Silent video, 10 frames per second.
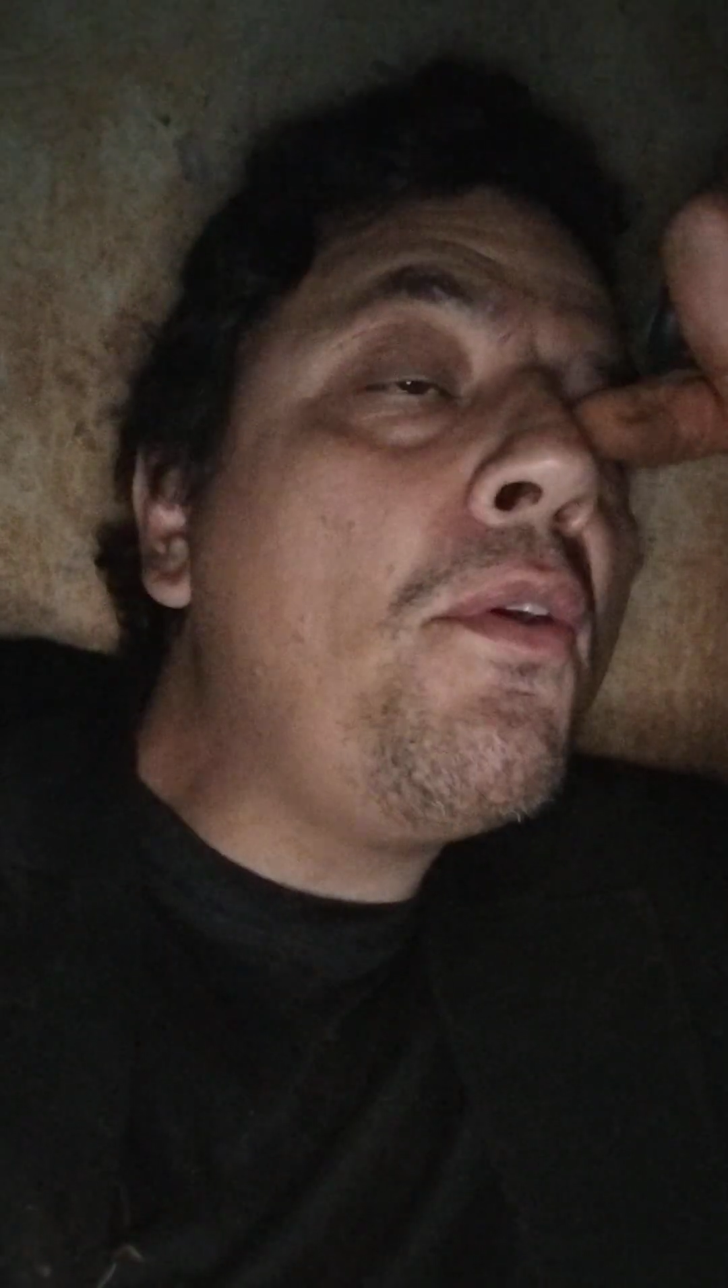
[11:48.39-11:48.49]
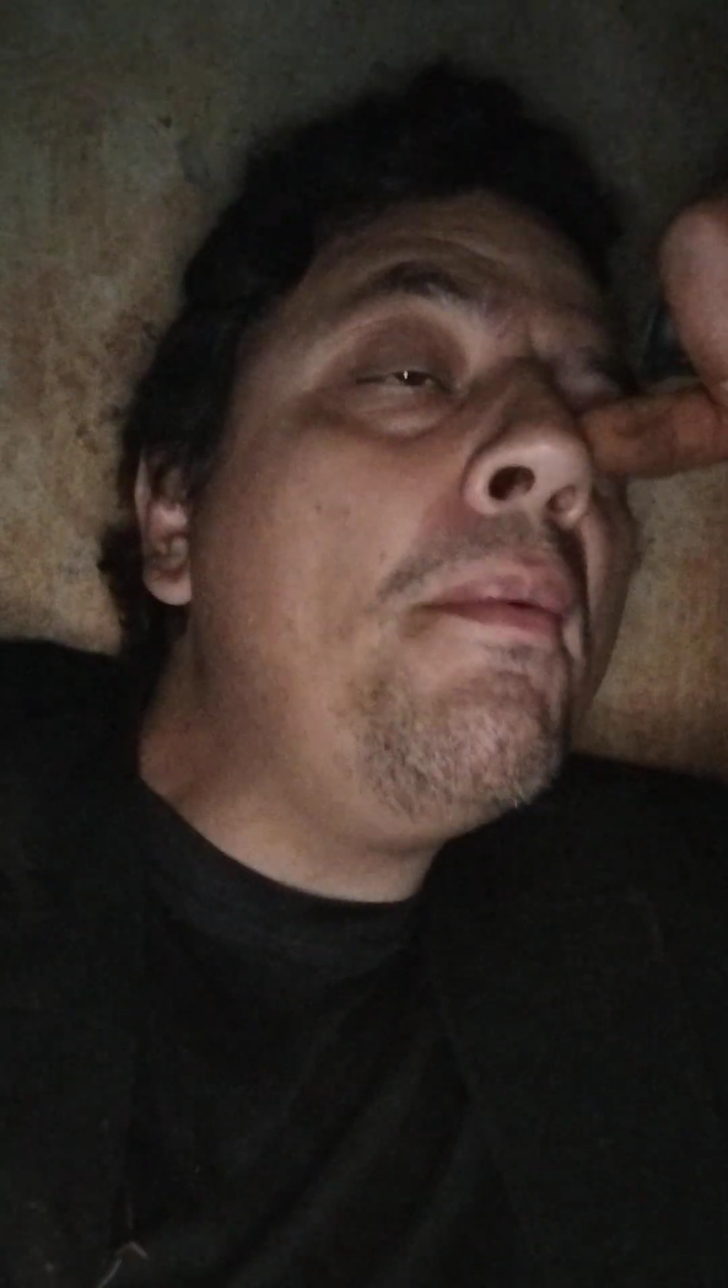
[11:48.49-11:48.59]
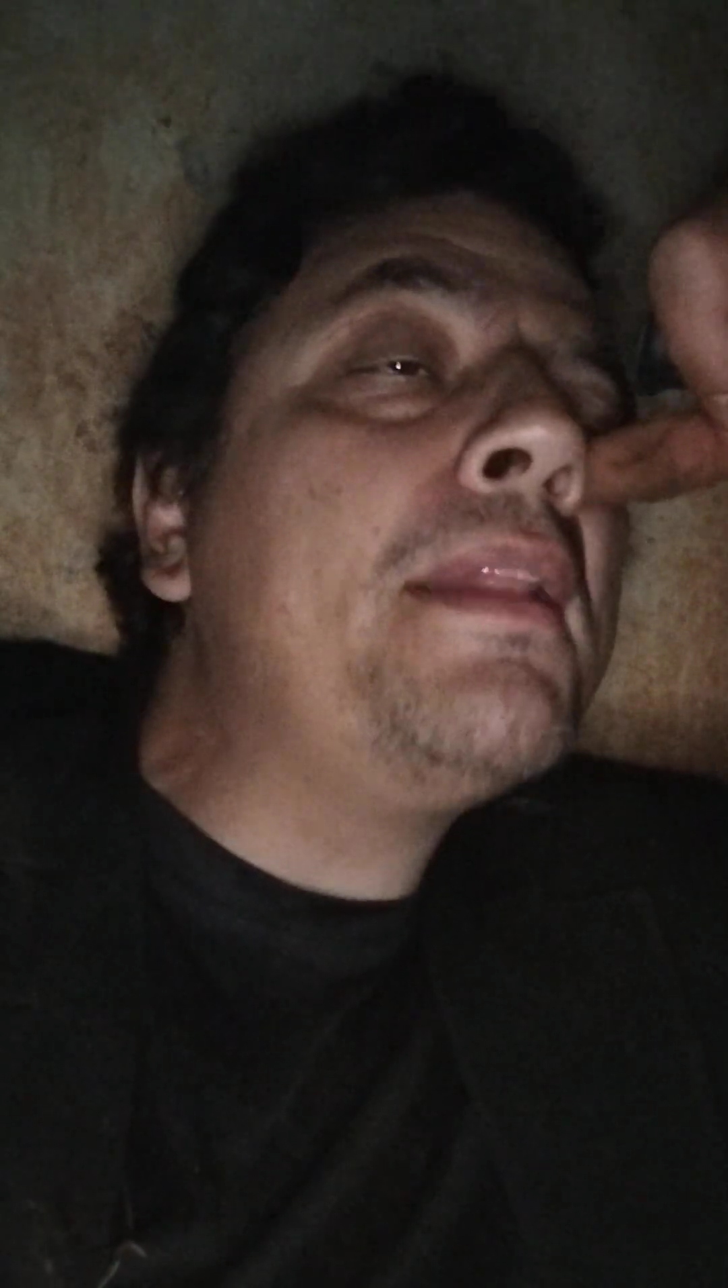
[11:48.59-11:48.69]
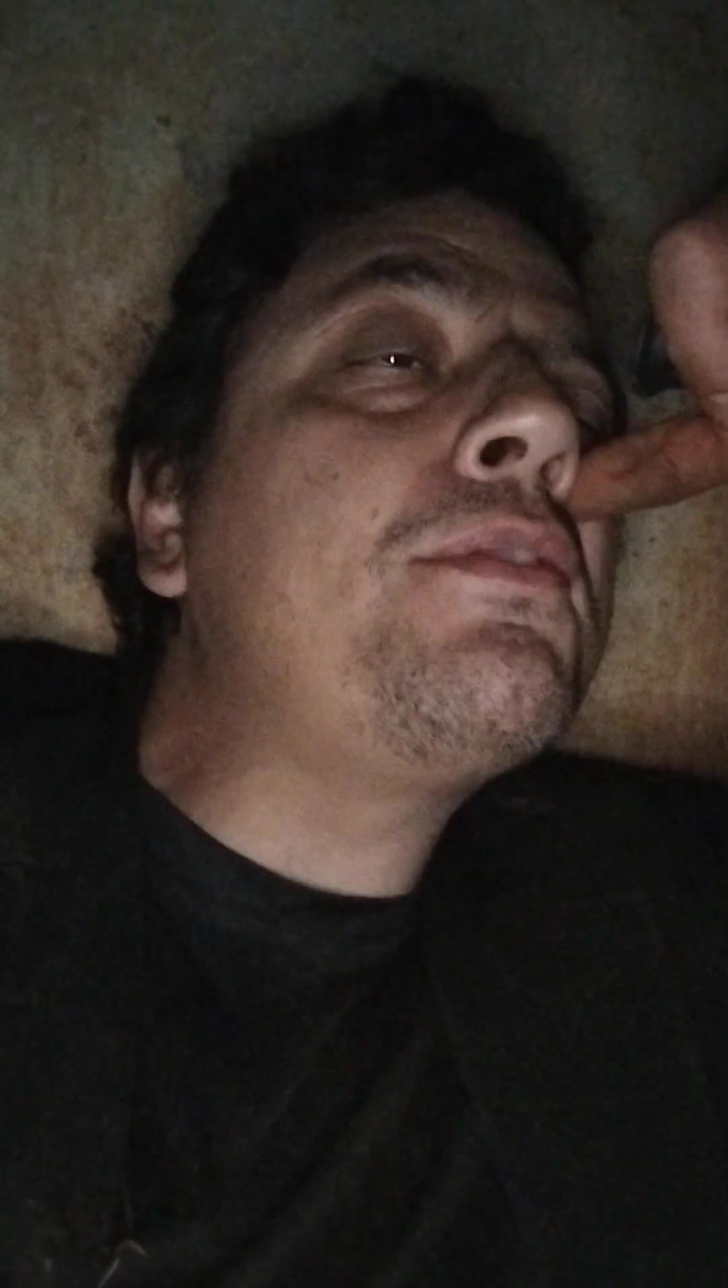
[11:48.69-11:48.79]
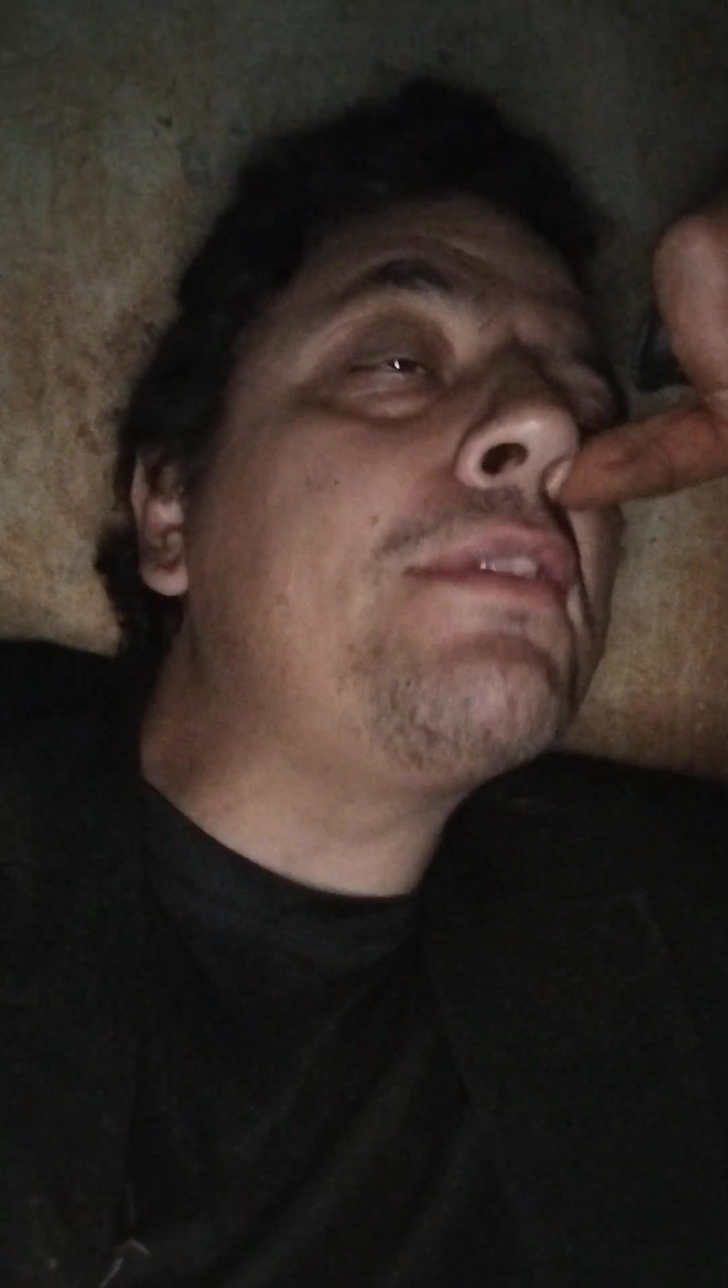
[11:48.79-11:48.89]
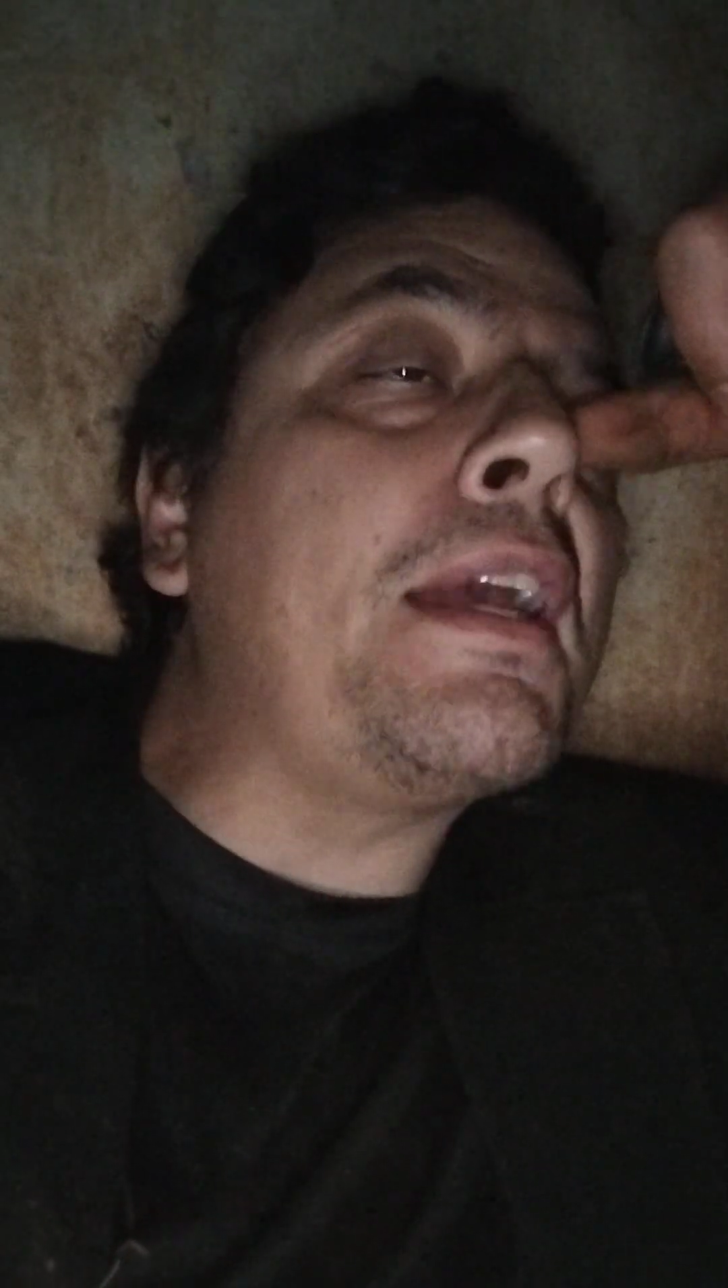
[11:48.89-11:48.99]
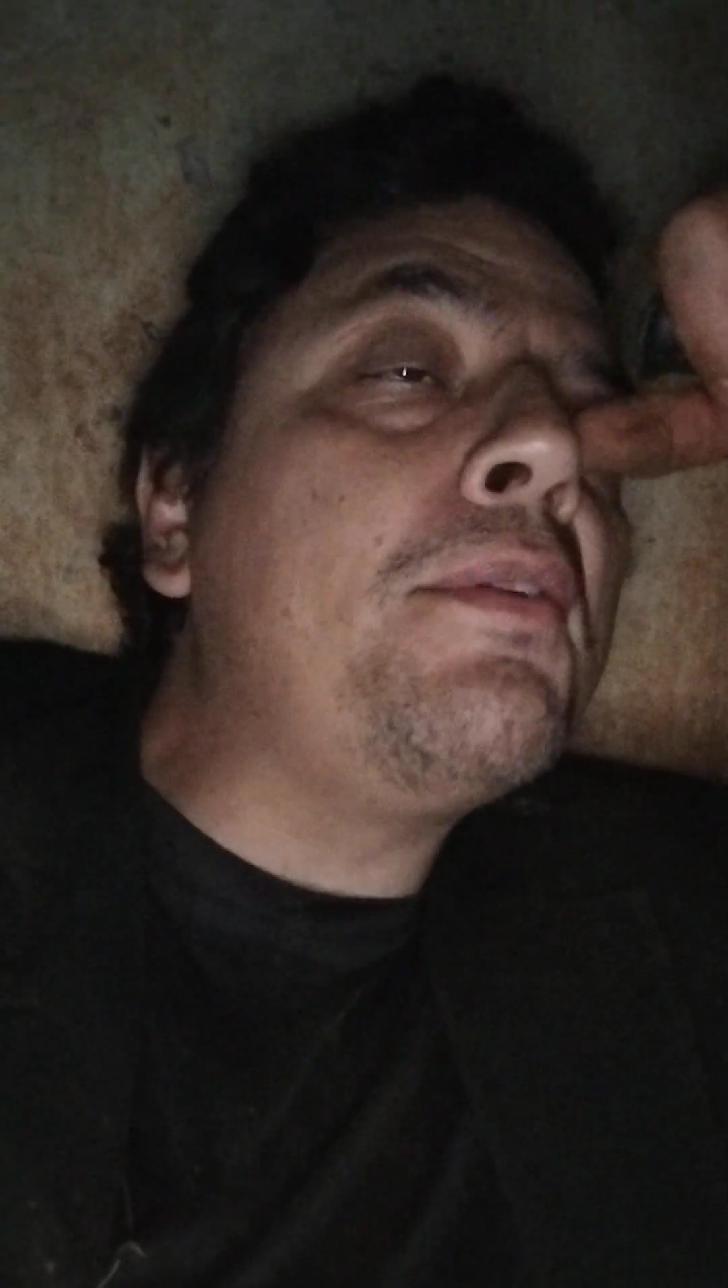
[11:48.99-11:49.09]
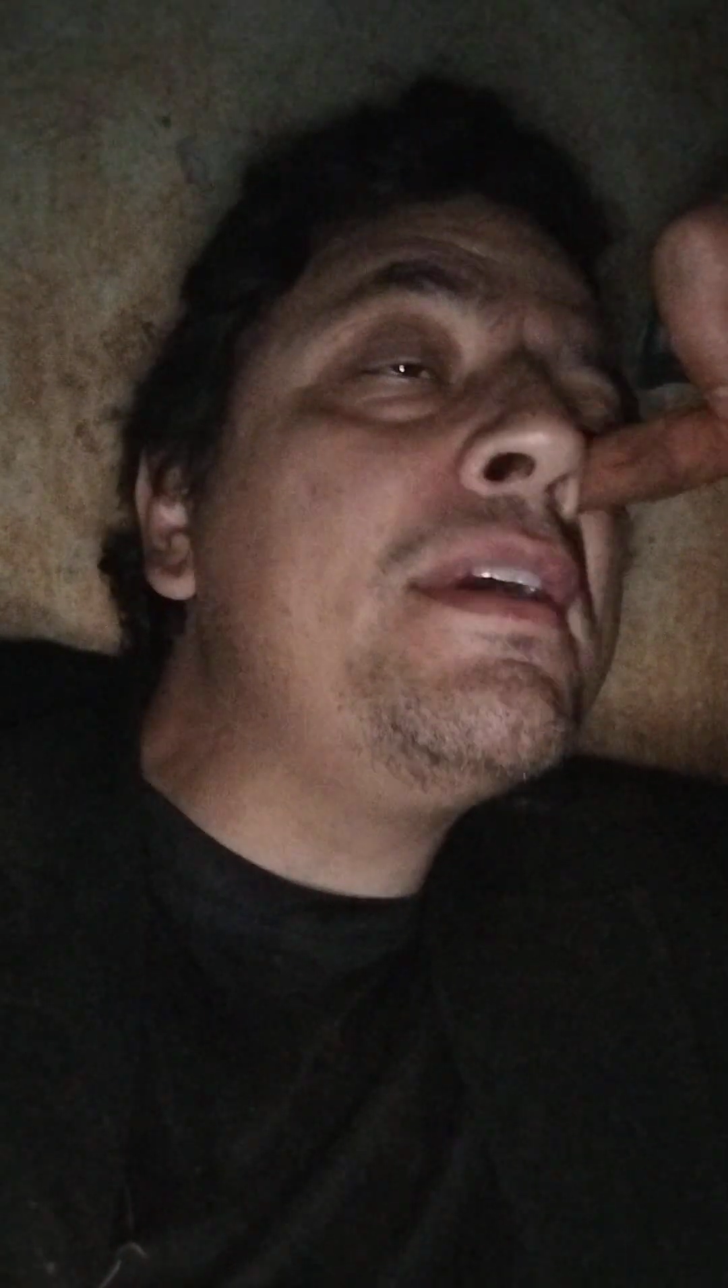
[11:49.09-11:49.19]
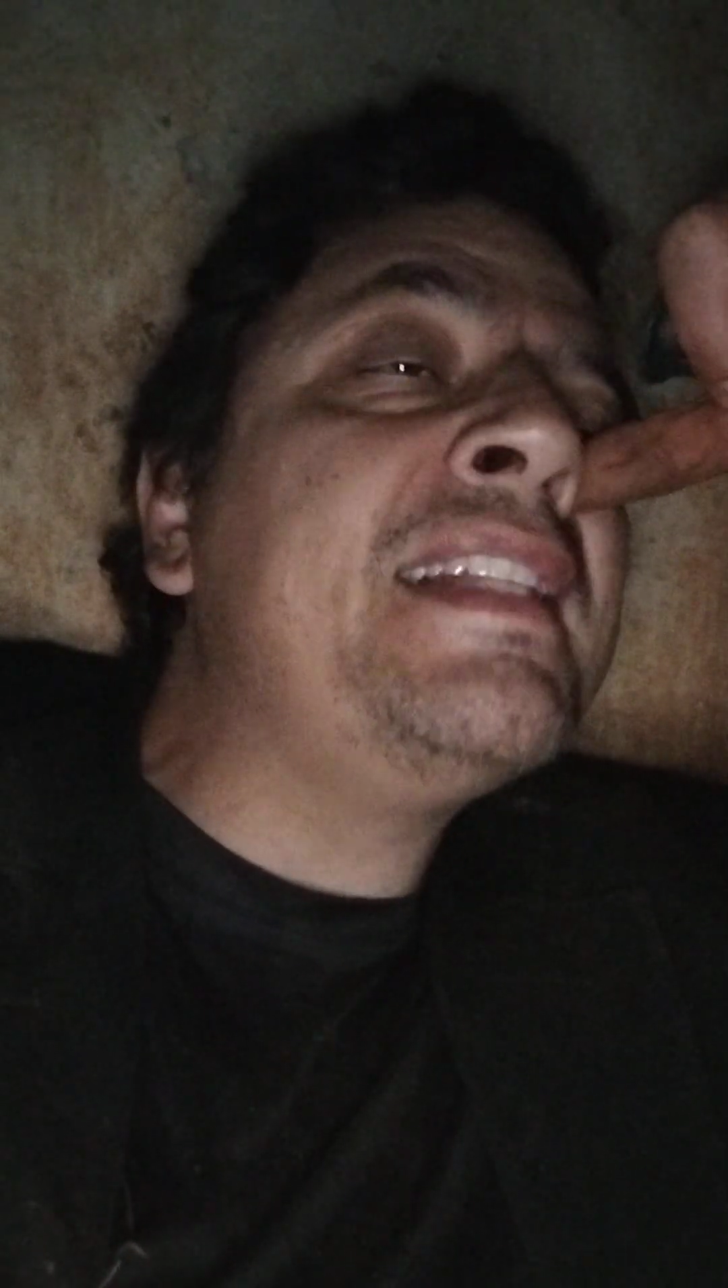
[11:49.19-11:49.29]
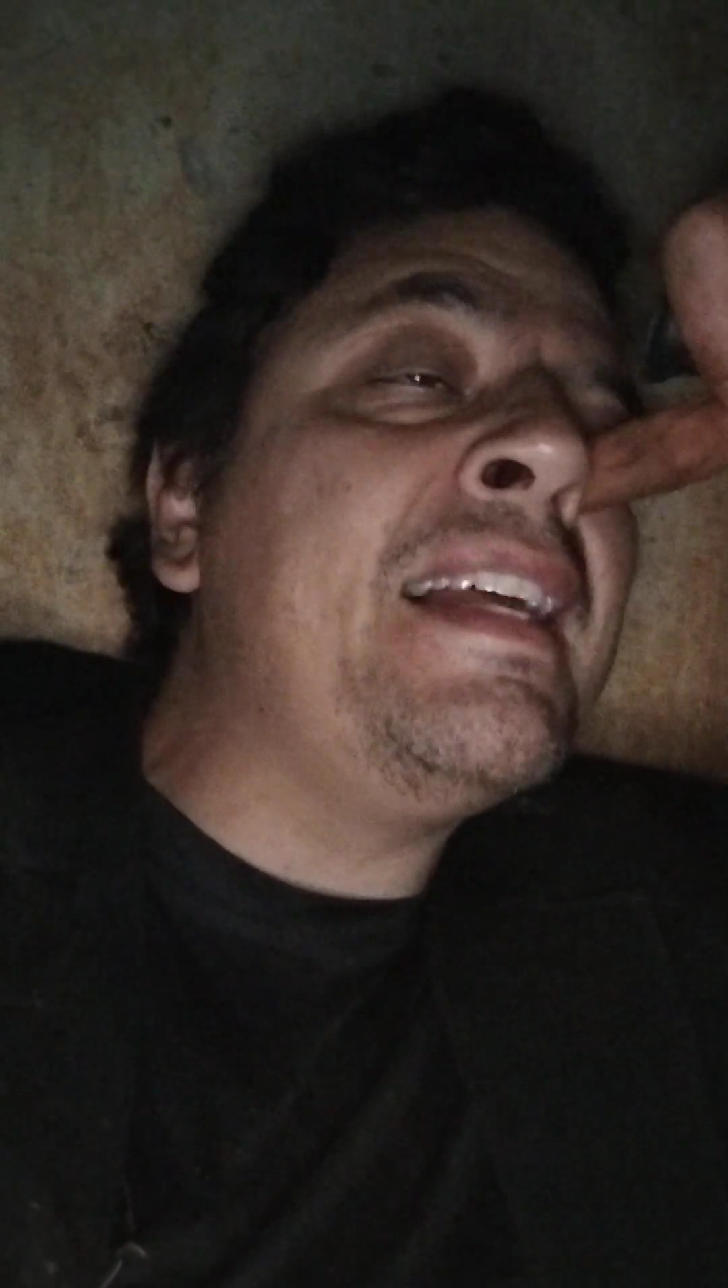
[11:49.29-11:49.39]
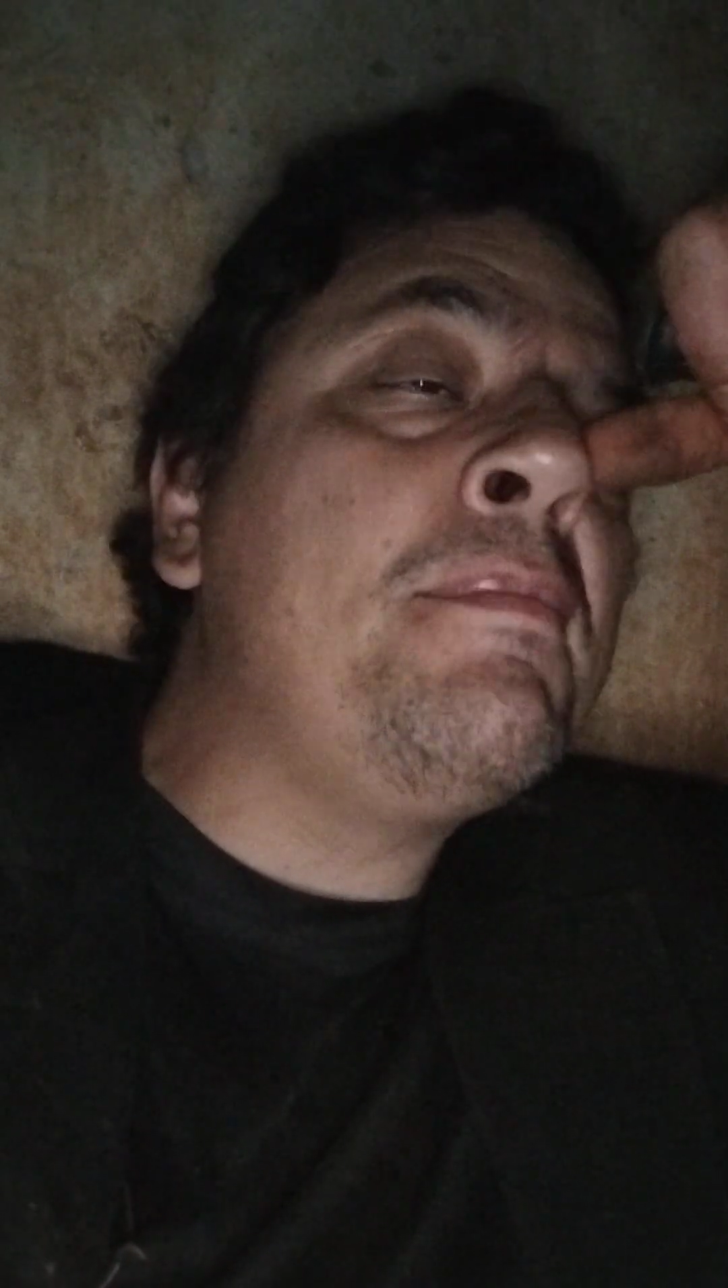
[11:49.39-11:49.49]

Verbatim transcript: comenta qualquer coisa